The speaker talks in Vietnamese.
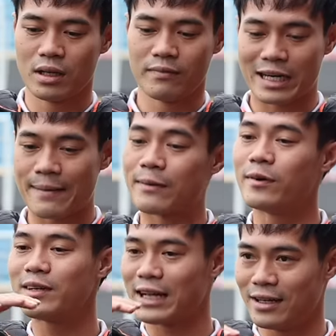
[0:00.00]
Việt Nam là nằm ở
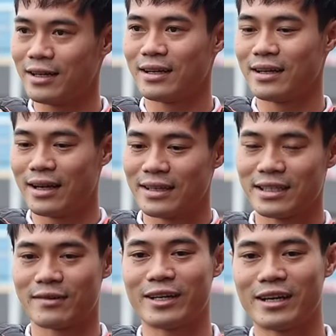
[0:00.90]
mức này đi,
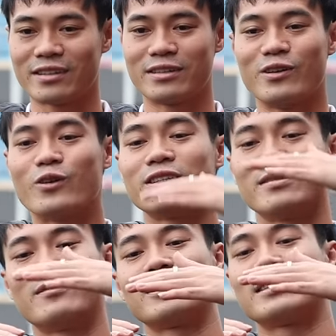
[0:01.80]
thì bên đấy nó cường độ nó chỉ ở
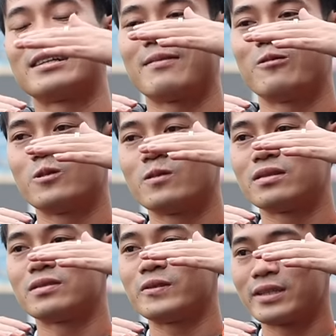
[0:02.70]
mức trên này một chút,
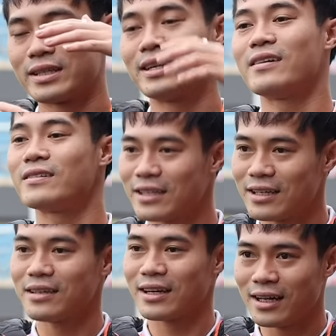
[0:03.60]
chút thì đấy nó sẽ là
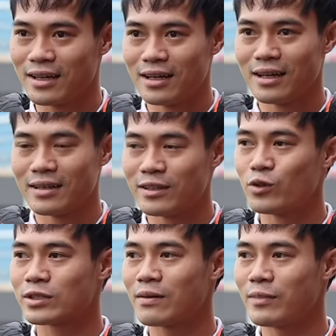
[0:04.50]
như thế. Thì
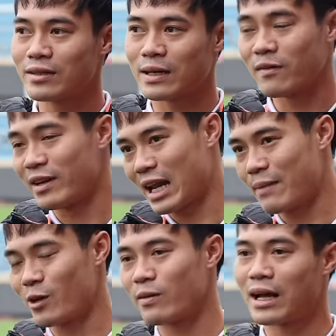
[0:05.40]
dù sao mình cứ tập ở Việt Nam,
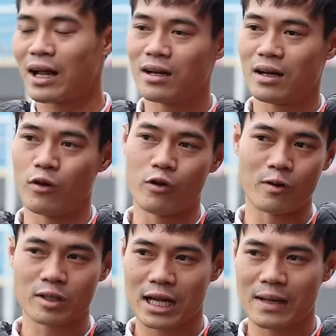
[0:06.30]
mình cũng đã ở đội tuyển
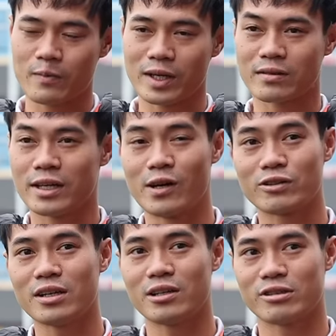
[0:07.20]
quốc gia và mình cũng thi đấu
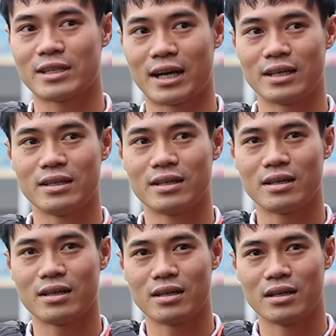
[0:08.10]
rất là nhiều giải đi,
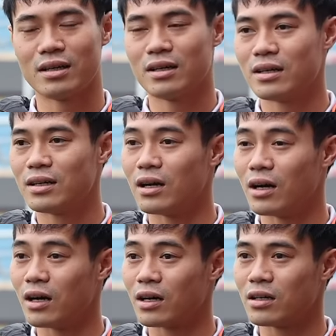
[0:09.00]
uh, ở,
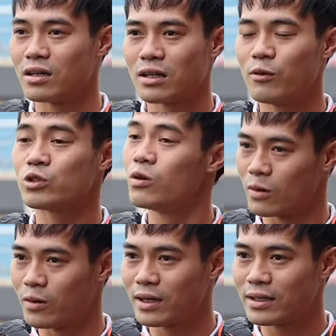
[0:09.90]
ở cấp độ châu lục
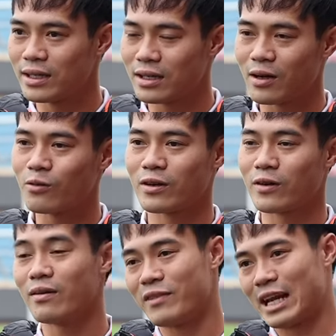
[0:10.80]
rồi nên là không thể nói
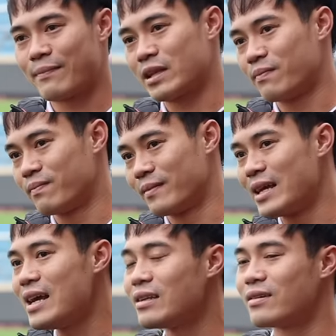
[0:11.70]
là Việt Nam tập
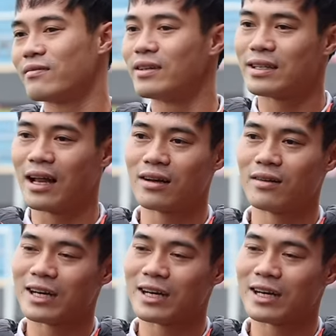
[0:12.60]
ít vì thể lực của